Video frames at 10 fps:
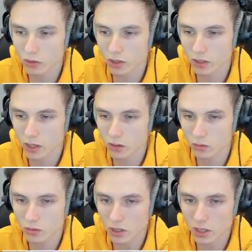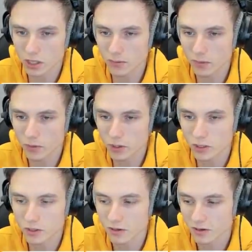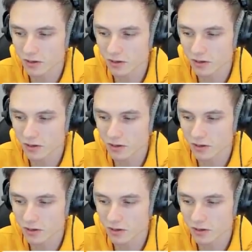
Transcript: у этой, как у стандартной ППшки.